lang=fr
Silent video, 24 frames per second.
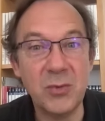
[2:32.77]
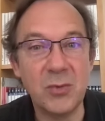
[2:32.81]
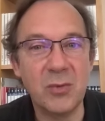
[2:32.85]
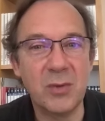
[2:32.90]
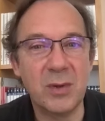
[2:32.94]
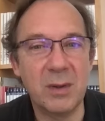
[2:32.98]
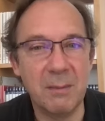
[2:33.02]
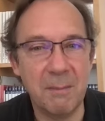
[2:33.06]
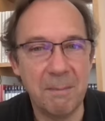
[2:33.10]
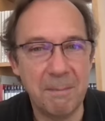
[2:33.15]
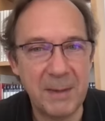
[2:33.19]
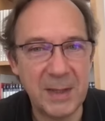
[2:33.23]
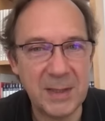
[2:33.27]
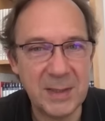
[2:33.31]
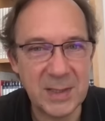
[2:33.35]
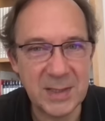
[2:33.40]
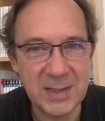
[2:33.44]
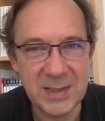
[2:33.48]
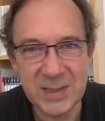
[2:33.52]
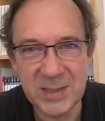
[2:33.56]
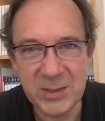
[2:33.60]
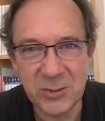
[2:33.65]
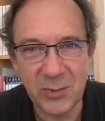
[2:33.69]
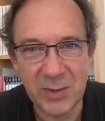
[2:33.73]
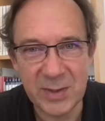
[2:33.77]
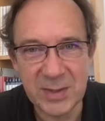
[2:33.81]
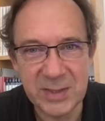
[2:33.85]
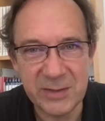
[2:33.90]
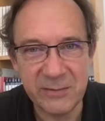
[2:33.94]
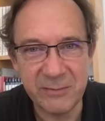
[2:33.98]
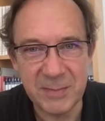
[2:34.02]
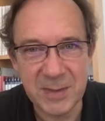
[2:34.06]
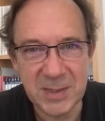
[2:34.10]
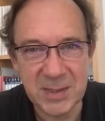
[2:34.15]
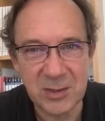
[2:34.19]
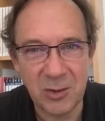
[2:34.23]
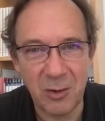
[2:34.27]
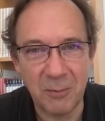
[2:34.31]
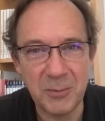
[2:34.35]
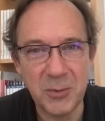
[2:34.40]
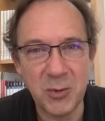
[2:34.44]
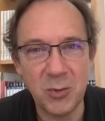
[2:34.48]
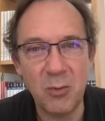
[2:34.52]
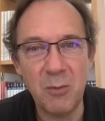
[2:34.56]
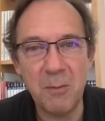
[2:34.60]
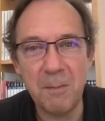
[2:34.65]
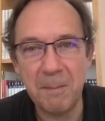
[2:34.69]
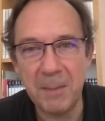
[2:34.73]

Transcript: donc pas de décision hâtive mes scorpions.